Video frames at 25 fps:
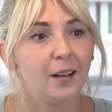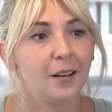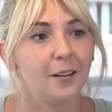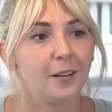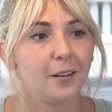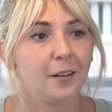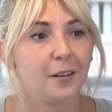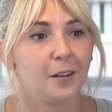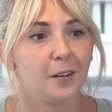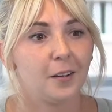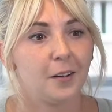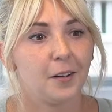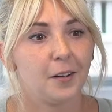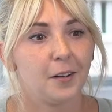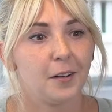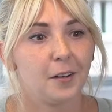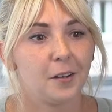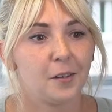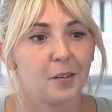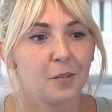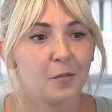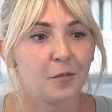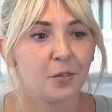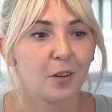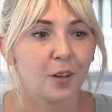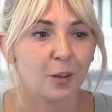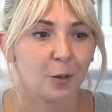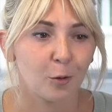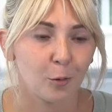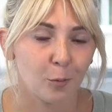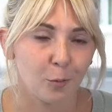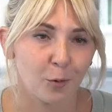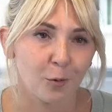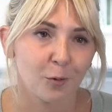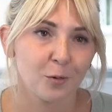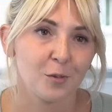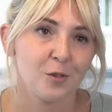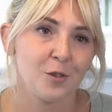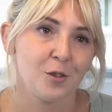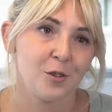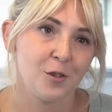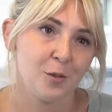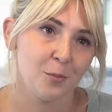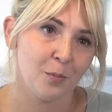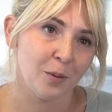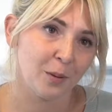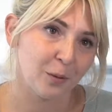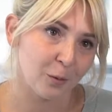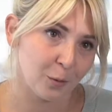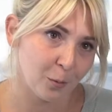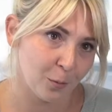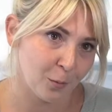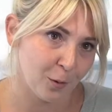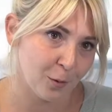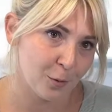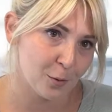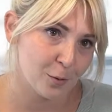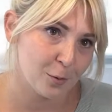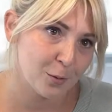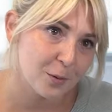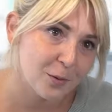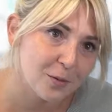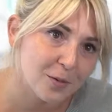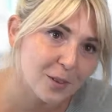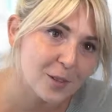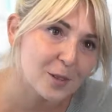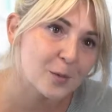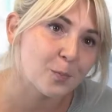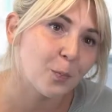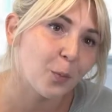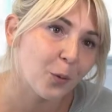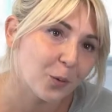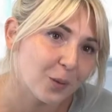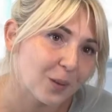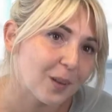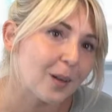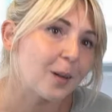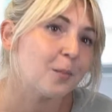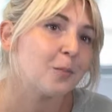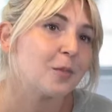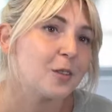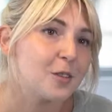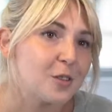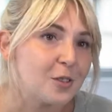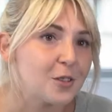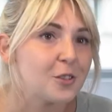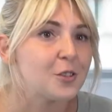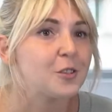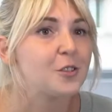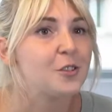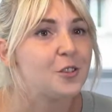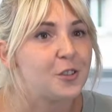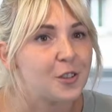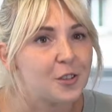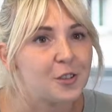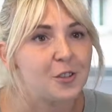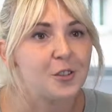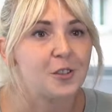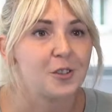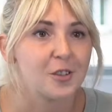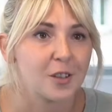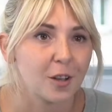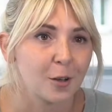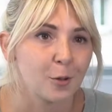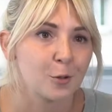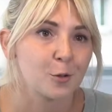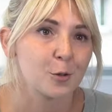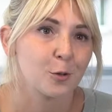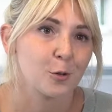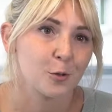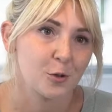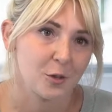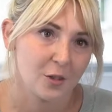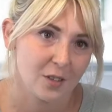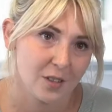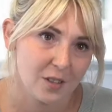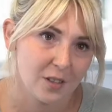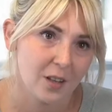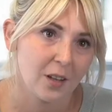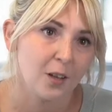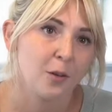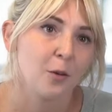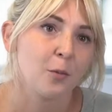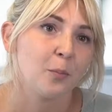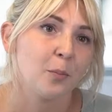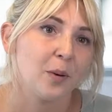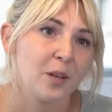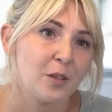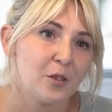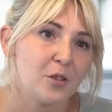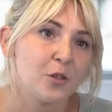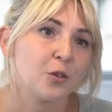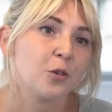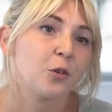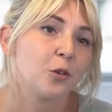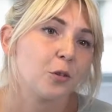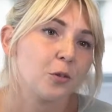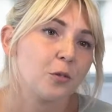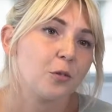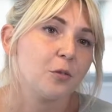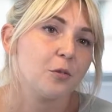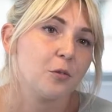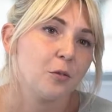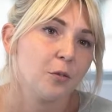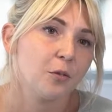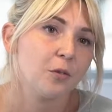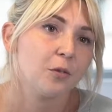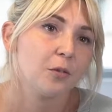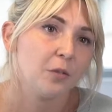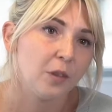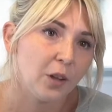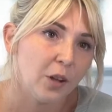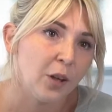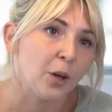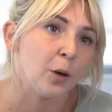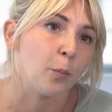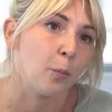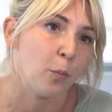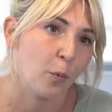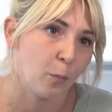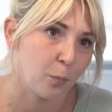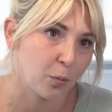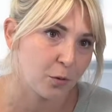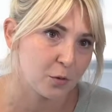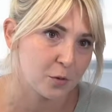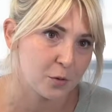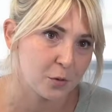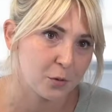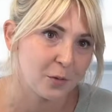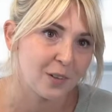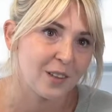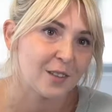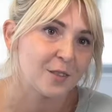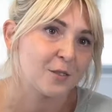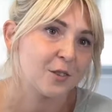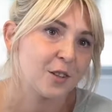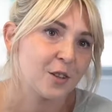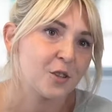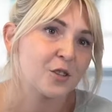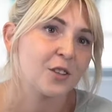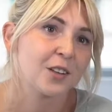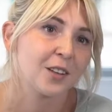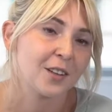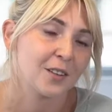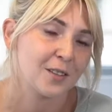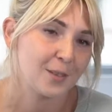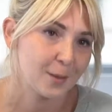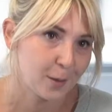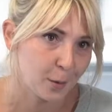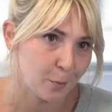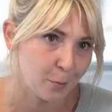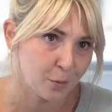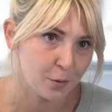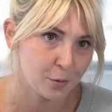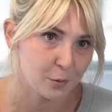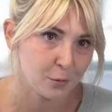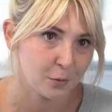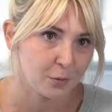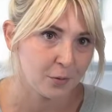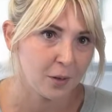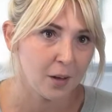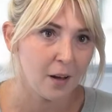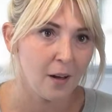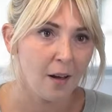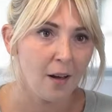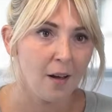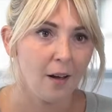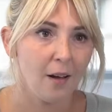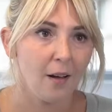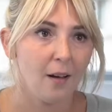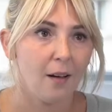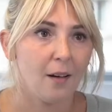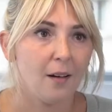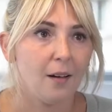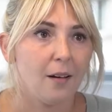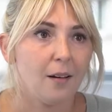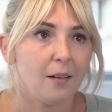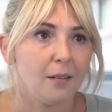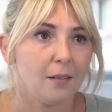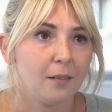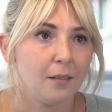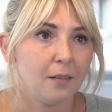E, wiadomo, dzieci będą rosły, więc potem gdzieś dzieci z tego skorzystają. Będzie to ich po prostu, na, naszych następców. E,